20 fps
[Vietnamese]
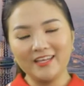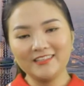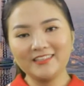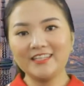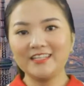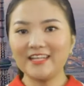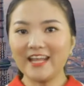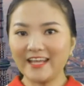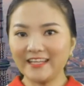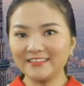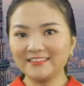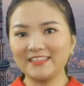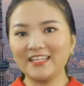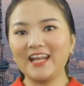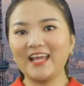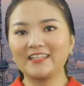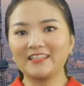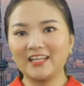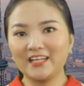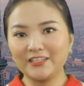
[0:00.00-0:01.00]
Thì đây sẽ
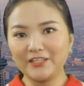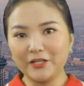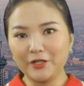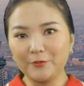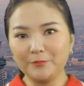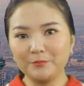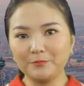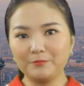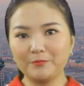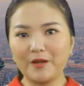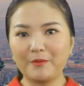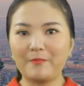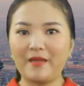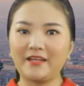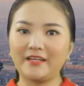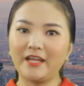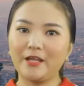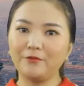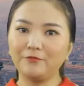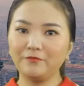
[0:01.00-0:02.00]
là thời điểm mà
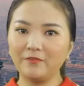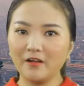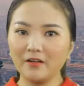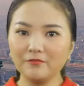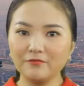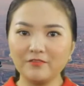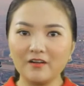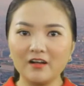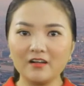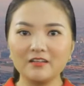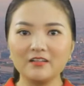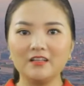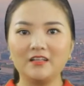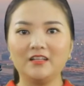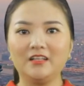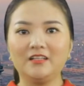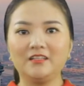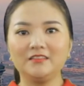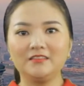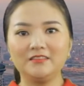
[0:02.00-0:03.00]
bạn đang phân vân
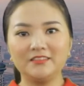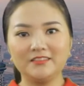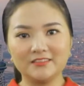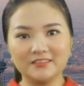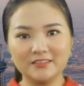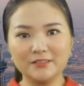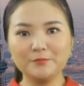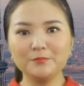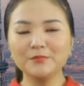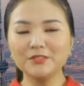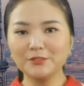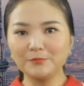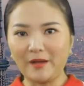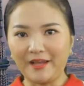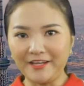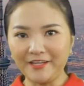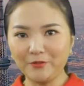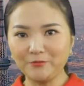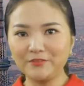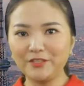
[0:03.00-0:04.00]
Giữa
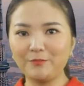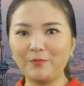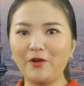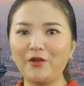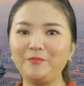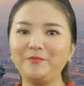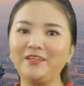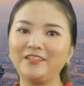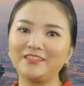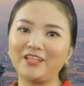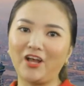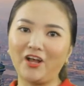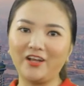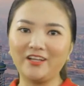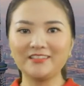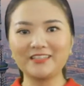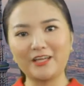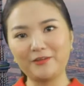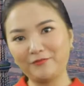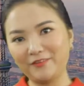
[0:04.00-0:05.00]
17 công ty bảo hiểm nhân thọ
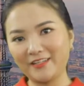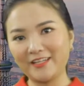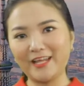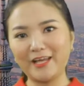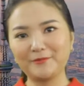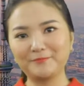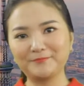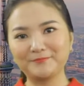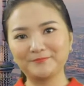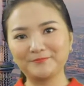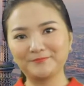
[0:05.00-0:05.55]
ở tại Việt Nam